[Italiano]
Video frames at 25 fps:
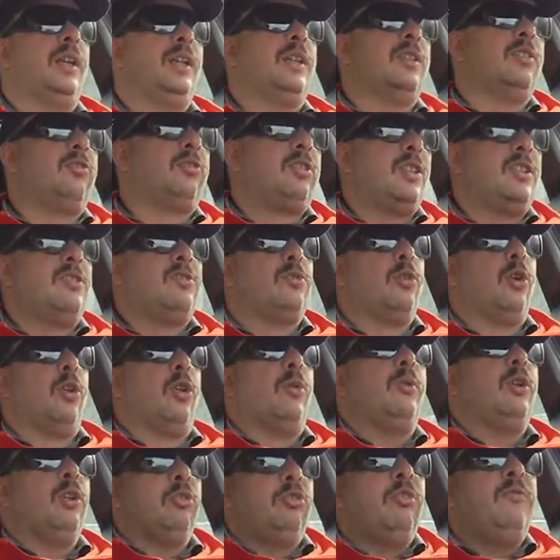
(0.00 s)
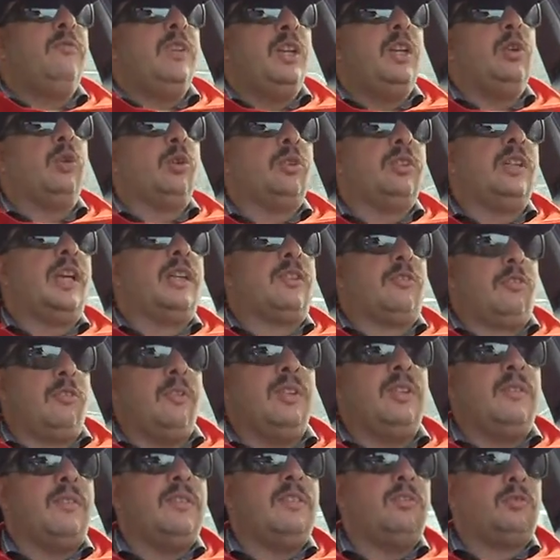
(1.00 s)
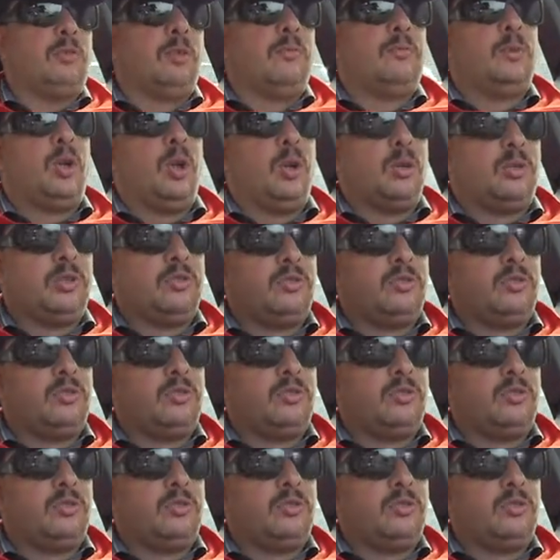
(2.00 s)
alla descrizione, però se vi ricordate, se avete visto il vlog